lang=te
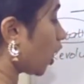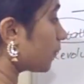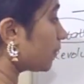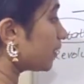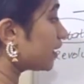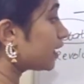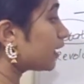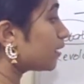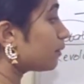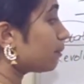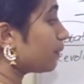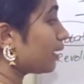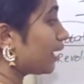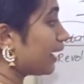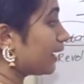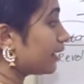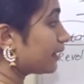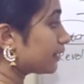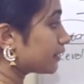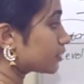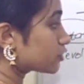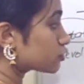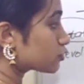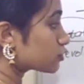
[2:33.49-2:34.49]
ఆర్బిటల్
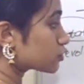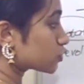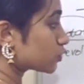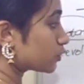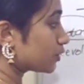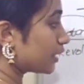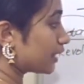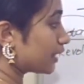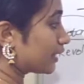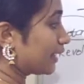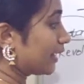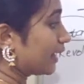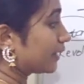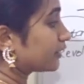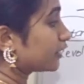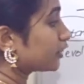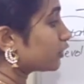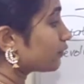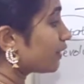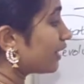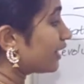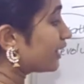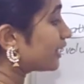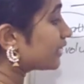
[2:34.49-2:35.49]
ప్లేన్కి చూసుకున్నట్లయితే
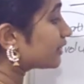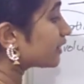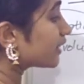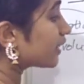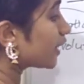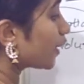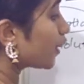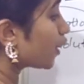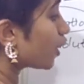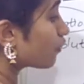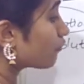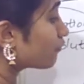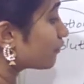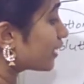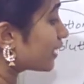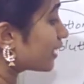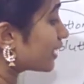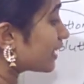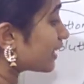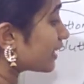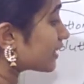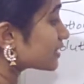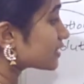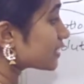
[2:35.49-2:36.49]
ట్వంటీ త్రీ అండ్ హాఫ్
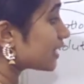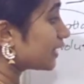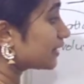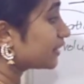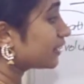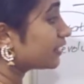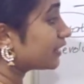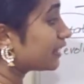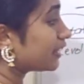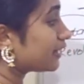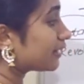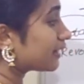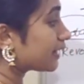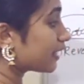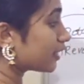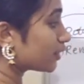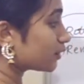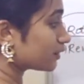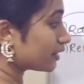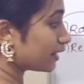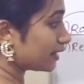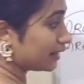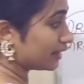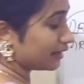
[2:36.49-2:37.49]
డిగ్రీస్ అనేది టిల్ట్
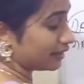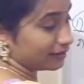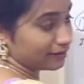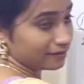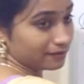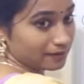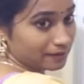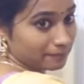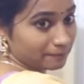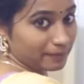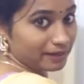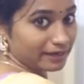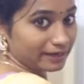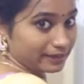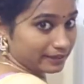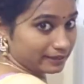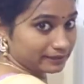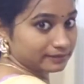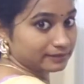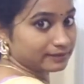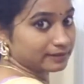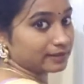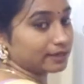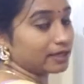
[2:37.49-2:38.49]
అయిందండి మన
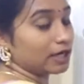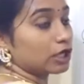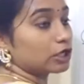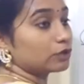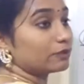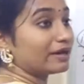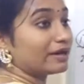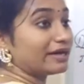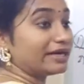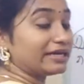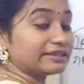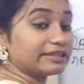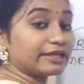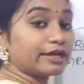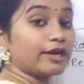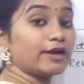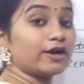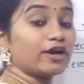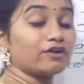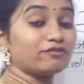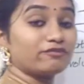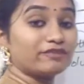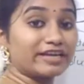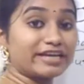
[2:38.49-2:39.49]
ఎర్త్ ట్వంటీ త్రీ
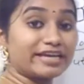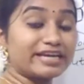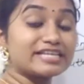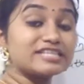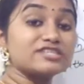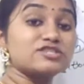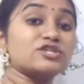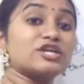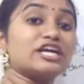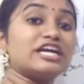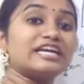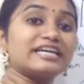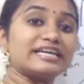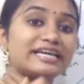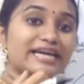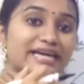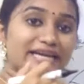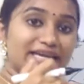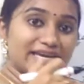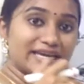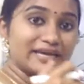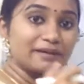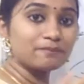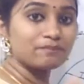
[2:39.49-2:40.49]
అండ్ హాఫ్ డిగ్రీస్ టిల్ట్
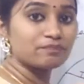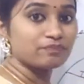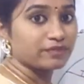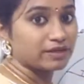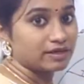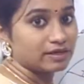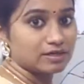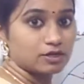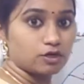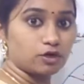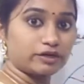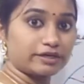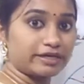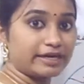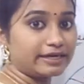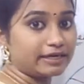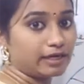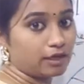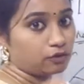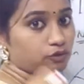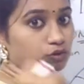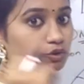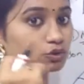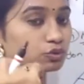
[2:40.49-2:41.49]
అయ్యి
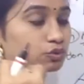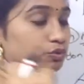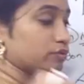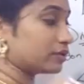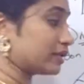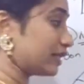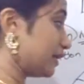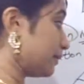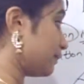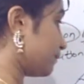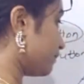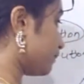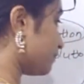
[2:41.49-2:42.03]
రొటేట్ అవుతూ ఉంది